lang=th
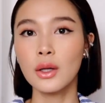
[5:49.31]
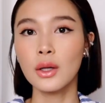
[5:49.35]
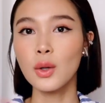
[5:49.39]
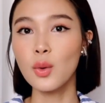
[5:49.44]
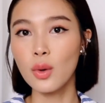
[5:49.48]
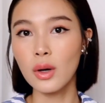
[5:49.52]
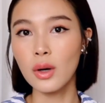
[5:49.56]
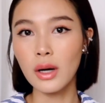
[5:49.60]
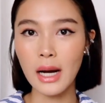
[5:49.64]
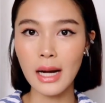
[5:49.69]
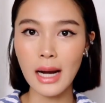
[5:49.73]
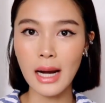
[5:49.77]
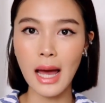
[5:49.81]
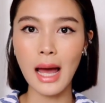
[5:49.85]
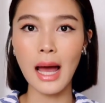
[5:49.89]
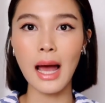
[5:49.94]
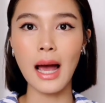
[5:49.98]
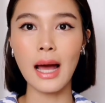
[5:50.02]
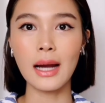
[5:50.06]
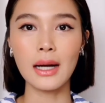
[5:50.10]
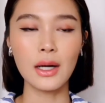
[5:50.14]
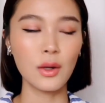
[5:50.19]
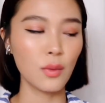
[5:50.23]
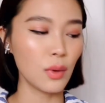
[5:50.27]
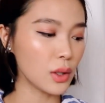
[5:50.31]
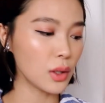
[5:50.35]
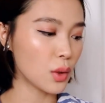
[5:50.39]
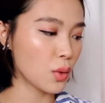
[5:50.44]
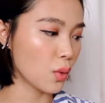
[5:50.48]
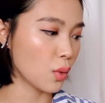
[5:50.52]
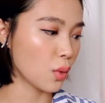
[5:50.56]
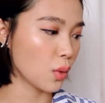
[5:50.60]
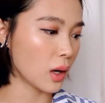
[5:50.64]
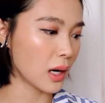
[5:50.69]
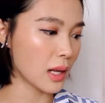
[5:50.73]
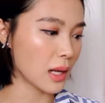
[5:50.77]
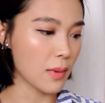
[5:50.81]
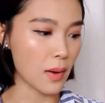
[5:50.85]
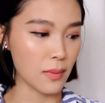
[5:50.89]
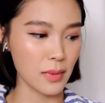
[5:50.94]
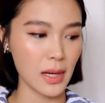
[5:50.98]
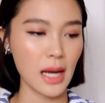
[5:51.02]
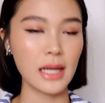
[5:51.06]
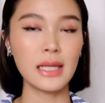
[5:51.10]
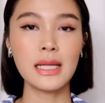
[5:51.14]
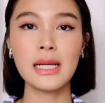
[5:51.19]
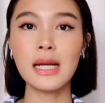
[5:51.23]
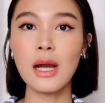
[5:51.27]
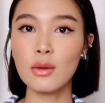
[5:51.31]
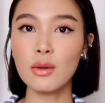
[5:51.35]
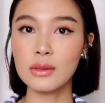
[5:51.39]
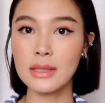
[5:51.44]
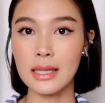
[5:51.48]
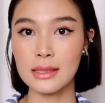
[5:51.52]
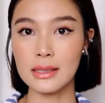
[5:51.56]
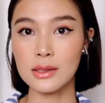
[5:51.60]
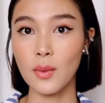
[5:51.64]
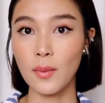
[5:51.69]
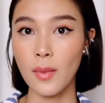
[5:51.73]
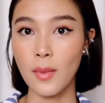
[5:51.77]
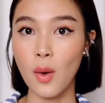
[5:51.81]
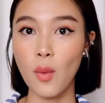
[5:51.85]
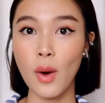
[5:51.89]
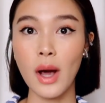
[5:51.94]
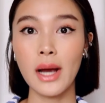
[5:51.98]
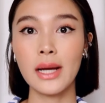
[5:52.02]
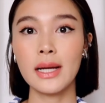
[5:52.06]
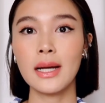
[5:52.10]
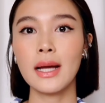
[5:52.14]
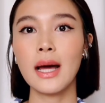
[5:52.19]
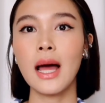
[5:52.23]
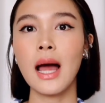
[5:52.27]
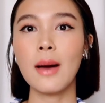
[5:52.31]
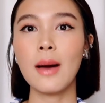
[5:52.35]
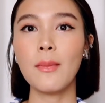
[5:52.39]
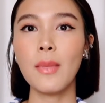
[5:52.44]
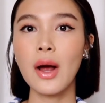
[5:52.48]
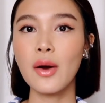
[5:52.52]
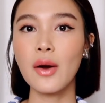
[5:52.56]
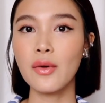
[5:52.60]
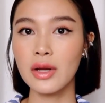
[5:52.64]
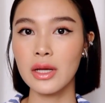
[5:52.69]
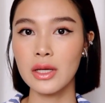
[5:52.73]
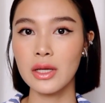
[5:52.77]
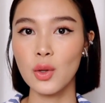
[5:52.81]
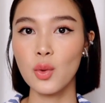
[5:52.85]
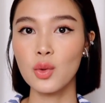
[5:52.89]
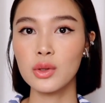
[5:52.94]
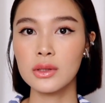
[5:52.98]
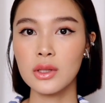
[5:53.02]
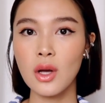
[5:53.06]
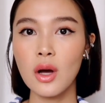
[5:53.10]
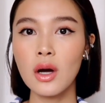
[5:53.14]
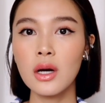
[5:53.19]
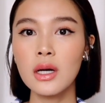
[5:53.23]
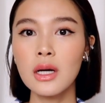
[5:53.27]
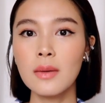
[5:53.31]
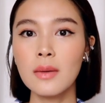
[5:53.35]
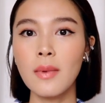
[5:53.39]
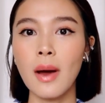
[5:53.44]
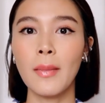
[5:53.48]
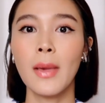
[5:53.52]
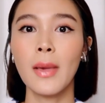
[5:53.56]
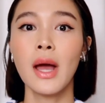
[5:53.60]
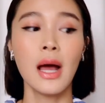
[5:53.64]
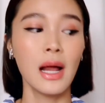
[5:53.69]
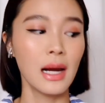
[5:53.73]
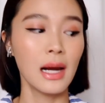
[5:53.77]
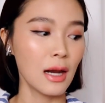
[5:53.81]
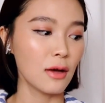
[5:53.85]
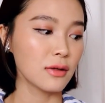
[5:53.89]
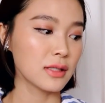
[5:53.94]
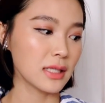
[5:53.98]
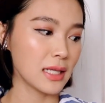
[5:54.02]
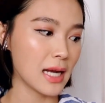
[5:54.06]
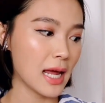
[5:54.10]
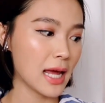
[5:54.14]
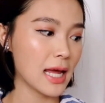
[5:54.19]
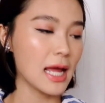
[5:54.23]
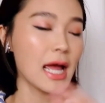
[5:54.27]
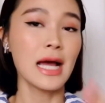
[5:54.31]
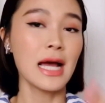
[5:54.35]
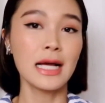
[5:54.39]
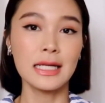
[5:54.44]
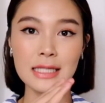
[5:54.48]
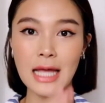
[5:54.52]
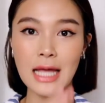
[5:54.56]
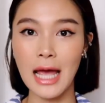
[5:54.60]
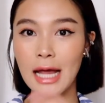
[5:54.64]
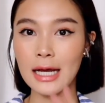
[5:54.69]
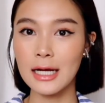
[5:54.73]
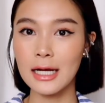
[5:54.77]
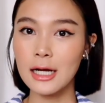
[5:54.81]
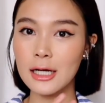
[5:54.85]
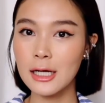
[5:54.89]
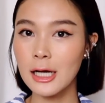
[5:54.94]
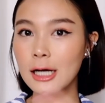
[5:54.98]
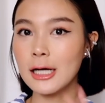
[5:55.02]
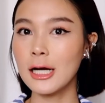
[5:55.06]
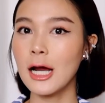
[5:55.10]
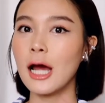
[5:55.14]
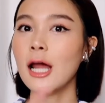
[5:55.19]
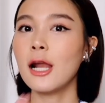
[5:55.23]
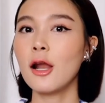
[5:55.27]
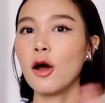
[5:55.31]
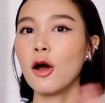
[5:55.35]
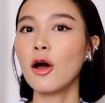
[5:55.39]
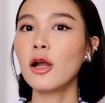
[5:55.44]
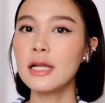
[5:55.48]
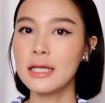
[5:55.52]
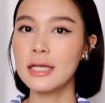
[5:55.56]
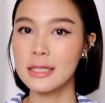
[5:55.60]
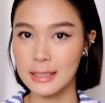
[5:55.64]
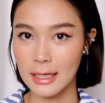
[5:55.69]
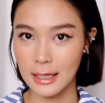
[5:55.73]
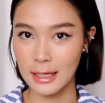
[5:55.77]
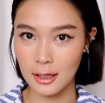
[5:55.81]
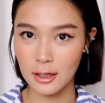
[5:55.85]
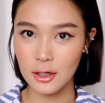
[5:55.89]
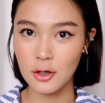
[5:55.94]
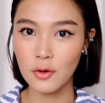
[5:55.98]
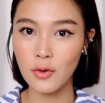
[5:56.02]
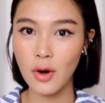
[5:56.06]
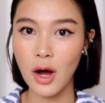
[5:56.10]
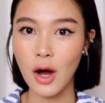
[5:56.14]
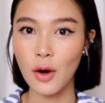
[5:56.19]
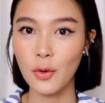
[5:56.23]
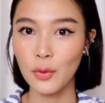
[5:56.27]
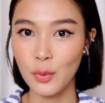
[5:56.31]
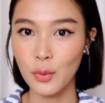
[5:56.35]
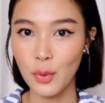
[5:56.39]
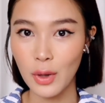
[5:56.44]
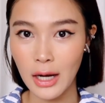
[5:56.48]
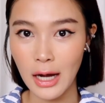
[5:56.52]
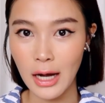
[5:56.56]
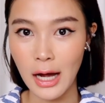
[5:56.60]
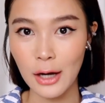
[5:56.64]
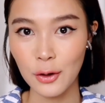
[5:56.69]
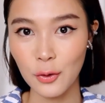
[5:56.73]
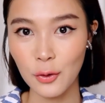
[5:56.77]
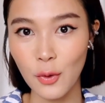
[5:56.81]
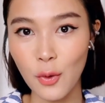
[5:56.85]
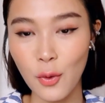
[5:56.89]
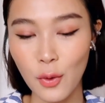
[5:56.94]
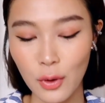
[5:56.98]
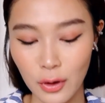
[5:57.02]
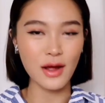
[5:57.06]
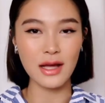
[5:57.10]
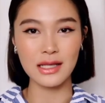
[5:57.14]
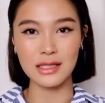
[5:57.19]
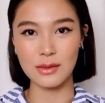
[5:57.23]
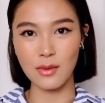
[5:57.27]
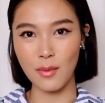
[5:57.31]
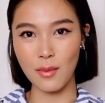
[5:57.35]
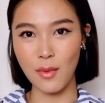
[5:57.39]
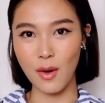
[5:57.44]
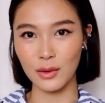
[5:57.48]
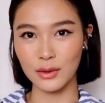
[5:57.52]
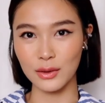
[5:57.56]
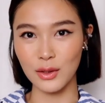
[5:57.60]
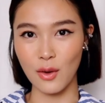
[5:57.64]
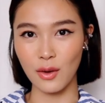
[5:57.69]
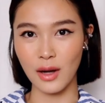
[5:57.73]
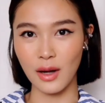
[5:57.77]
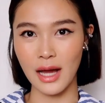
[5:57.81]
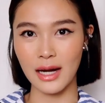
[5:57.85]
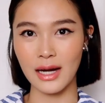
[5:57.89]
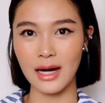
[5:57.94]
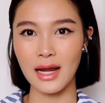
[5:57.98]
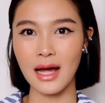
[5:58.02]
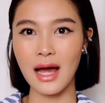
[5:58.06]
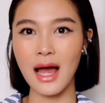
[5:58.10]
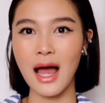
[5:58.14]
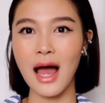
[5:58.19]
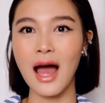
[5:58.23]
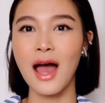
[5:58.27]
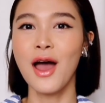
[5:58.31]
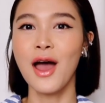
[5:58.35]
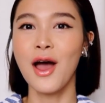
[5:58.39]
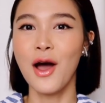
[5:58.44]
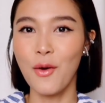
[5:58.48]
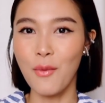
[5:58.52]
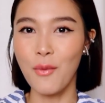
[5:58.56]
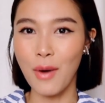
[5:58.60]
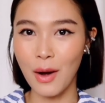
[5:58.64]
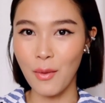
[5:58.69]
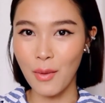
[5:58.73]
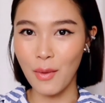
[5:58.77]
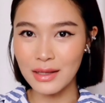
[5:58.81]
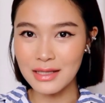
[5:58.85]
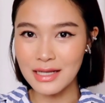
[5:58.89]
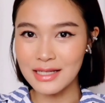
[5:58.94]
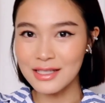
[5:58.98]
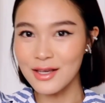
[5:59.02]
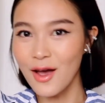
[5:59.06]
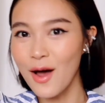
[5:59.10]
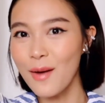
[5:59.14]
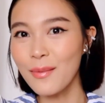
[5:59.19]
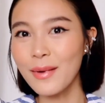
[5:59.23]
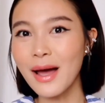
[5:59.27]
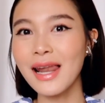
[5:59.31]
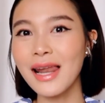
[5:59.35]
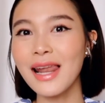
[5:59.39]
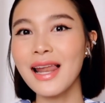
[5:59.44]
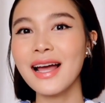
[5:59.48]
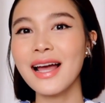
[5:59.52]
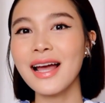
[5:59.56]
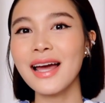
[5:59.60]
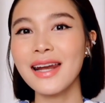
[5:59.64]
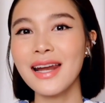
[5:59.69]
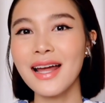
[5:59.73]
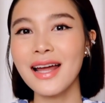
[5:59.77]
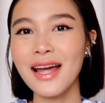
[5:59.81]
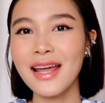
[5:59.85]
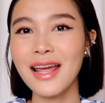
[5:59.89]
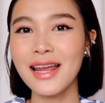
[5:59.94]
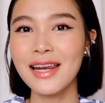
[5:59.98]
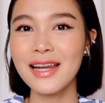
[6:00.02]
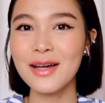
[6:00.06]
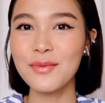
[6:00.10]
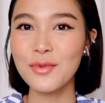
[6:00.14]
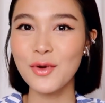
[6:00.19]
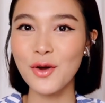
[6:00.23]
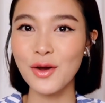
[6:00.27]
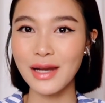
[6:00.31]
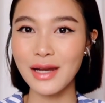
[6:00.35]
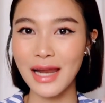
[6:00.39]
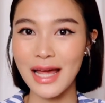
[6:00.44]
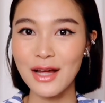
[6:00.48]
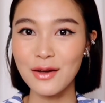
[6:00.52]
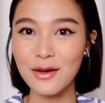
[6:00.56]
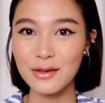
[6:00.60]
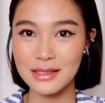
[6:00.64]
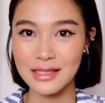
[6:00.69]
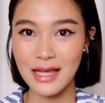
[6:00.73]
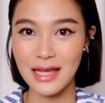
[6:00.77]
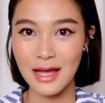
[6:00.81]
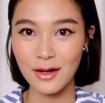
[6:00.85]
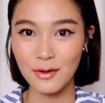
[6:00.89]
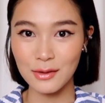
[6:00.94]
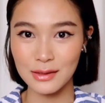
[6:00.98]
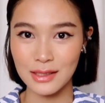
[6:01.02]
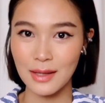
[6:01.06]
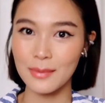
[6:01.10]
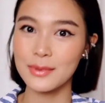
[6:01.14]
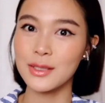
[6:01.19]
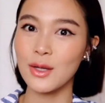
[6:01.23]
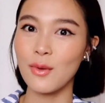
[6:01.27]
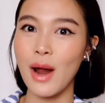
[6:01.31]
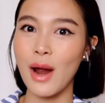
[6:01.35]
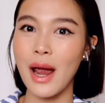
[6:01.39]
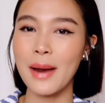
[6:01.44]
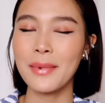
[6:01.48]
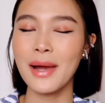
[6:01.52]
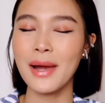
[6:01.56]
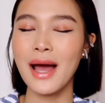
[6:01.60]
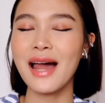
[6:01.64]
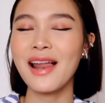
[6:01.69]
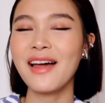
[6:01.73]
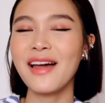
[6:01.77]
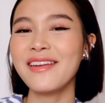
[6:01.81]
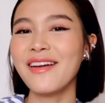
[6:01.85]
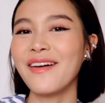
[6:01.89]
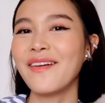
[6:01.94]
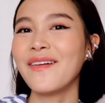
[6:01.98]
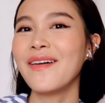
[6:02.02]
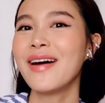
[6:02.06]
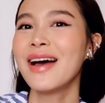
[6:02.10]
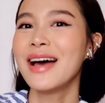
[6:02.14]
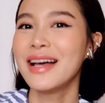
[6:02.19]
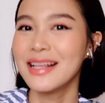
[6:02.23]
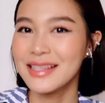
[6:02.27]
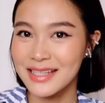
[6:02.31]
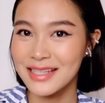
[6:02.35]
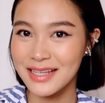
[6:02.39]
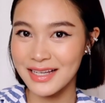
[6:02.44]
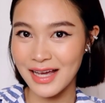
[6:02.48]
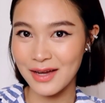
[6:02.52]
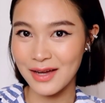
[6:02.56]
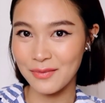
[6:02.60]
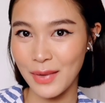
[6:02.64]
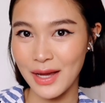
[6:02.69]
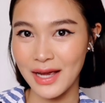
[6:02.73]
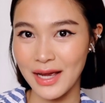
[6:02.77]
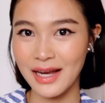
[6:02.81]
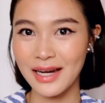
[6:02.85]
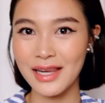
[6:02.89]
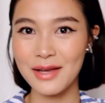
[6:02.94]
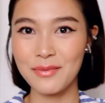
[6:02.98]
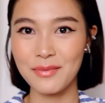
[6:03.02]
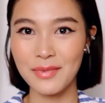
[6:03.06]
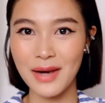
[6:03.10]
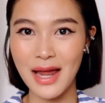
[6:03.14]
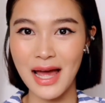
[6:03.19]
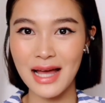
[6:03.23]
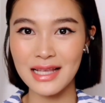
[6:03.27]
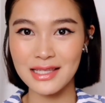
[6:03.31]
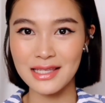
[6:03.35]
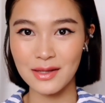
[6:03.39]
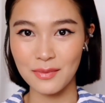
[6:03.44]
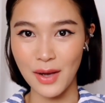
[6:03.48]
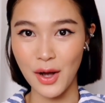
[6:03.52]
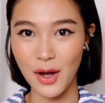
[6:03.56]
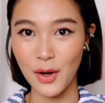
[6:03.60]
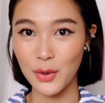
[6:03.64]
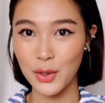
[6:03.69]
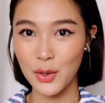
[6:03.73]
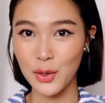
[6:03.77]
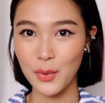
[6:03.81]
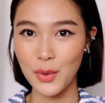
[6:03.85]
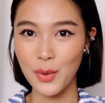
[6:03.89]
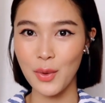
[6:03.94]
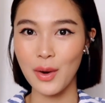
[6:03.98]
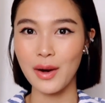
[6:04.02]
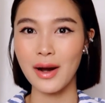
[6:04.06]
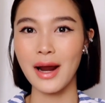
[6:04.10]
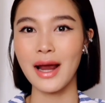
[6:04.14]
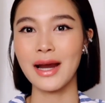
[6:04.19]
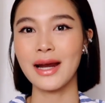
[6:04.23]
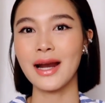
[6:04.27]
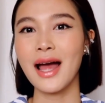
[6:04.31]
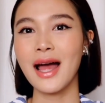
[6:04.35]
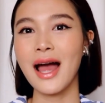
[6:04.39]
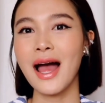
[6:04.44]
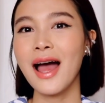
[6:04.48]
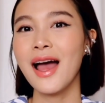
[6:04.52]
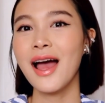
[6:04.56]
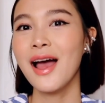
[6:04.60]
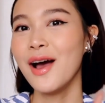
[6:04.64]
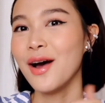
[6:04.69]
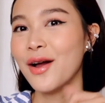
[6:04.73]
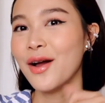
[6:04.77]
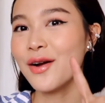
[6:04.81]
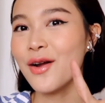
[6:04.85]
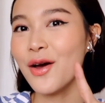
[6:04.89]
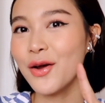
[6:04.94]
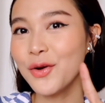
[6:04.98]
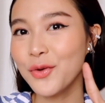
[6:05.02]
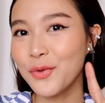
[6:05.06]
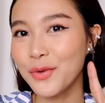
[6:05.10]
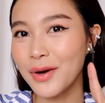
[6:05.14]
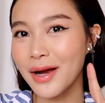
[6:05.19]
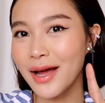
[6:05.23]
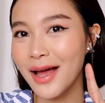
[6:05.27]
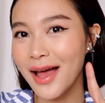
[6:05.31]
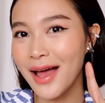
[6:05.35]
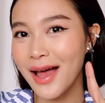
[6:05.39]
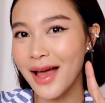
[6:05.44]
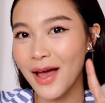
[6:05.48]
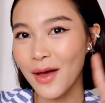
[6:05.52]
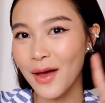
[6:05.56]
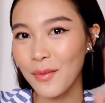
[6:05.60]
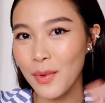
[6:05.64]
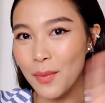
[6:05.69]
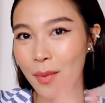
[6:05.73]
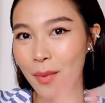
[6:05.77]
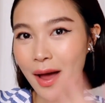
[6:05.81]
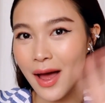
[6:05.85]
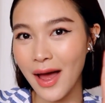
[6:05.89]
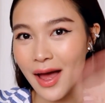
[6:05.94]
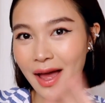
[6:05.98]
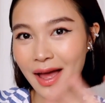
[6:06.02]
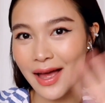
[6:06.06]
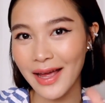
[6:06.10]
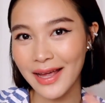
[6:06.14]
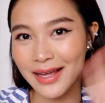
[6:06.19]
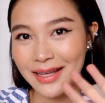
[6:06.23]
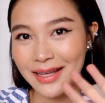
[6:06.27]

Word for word: ถุงกระดาษหรือว่าถุงอะไรแบบนี้ที่เราสะสมเอาไว้นะคะ มา reuse ก็คือแบบเราจะได้ใช้เรื่อยๆนะคะ แล้วก็รีไซเคิลเขาด้วยค่ะทุกคนก็อยากจะมาบอกต่อกันนะคะ หวังว่าจะชอบกันละกันนะคะอย่าลืมกดไลค์กดแชร์กด subscribe นะคะแล้วเดี๋ยวเจอนใหม่คลิปหน้าจะมารีวิวอะไรนะคะรอดูนะคะบ๊ายบา